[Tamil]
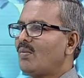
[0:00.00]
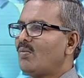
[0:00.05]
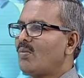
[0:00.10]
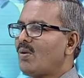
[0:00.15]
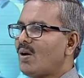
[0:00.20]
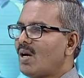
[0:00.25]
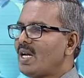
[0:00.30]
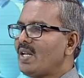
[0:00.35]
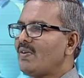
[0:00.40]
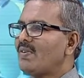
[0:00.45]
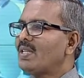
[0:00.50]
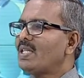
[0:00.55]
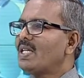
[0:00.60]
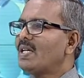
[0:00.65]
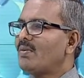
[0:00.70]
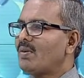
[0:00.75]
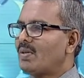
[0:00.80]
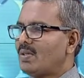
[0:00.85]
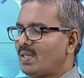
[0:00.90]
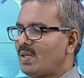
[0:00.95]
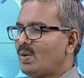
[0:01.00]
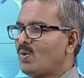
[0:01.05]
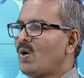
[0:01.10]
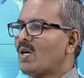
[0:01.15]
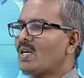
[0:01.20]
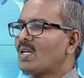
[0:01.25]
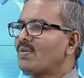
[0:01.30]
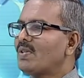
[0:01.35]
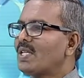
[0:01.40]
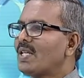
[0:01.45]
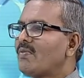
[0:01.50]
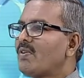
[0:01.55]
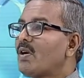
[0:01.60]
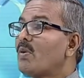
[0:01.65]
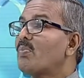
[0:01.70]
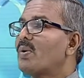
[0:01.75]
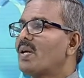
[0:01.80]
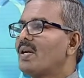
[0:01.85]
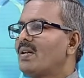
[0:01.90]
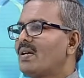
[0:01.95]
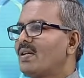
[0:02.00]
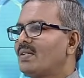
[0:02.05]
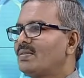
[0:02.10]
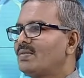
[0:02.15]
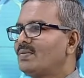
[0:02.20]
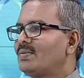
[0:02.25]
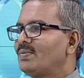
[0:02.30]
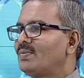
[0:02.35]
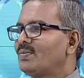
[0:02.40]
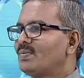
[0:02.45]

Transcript: பாடி வந்து இந்த வாட்டர் வந்து எவாப்ரேட் ஆகும்